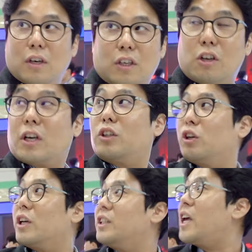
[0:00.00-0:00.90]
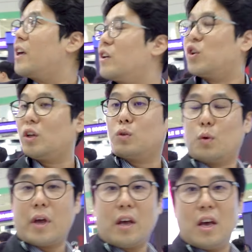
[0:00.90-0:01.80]
그러니까 저게 세계
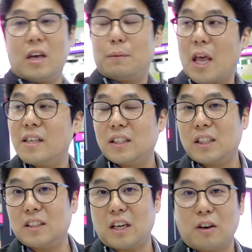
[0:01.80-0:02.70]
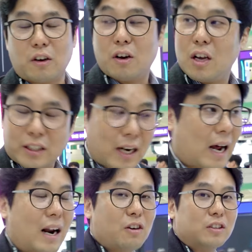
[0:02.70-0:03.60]
최초의 테스트잖아요. 잘
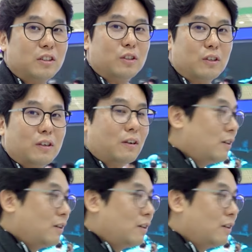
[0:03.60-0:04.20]
안 하거든요.